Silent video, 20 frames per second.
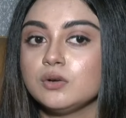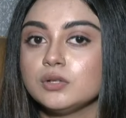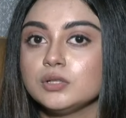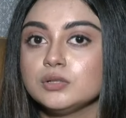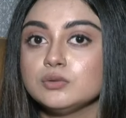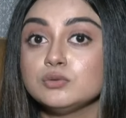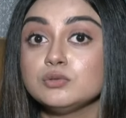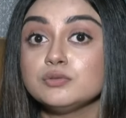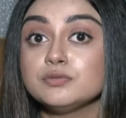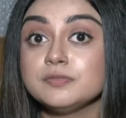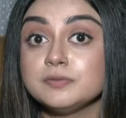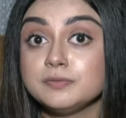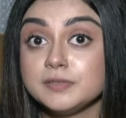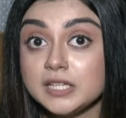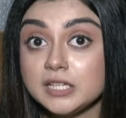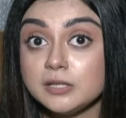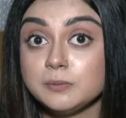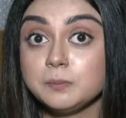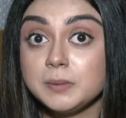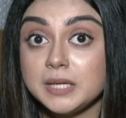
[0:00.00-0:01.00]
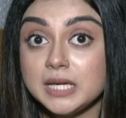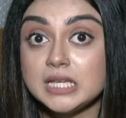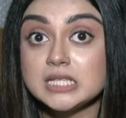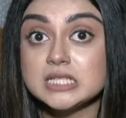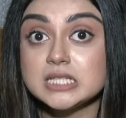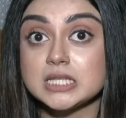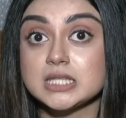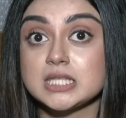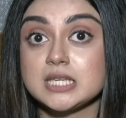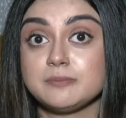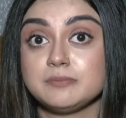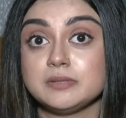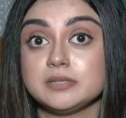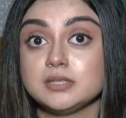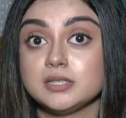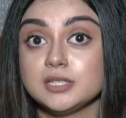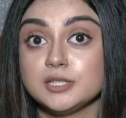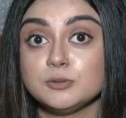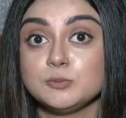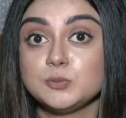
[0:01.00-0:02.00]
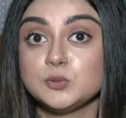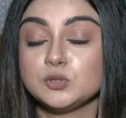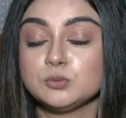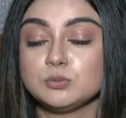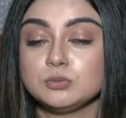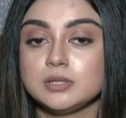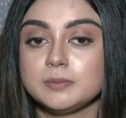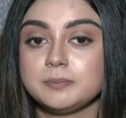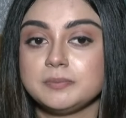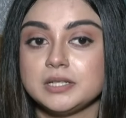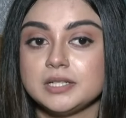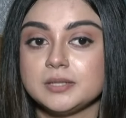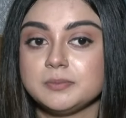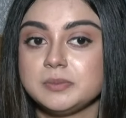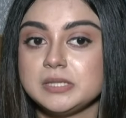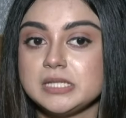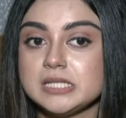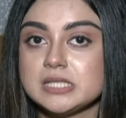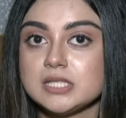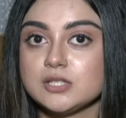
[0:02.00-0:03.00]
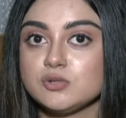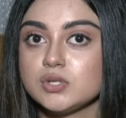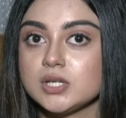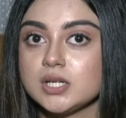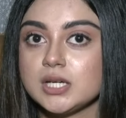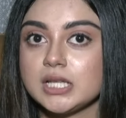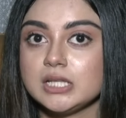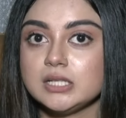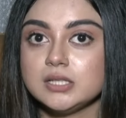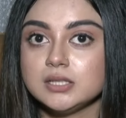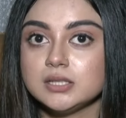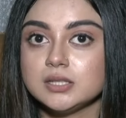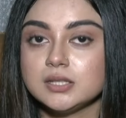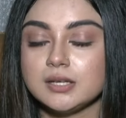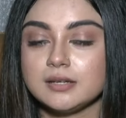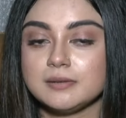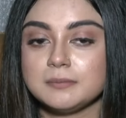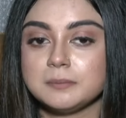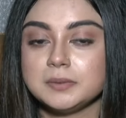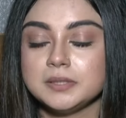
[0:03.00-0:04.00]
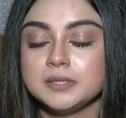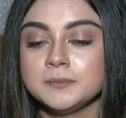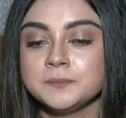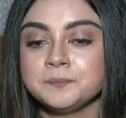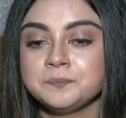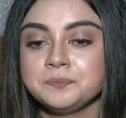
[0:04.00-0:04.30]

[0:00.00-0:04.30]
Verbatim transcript: অনেকগুলো ফেক পেজ আছে আপনাদেরকেও বলবো আপনারা প্লিজ একটু অ্যালার্ট থাকবেন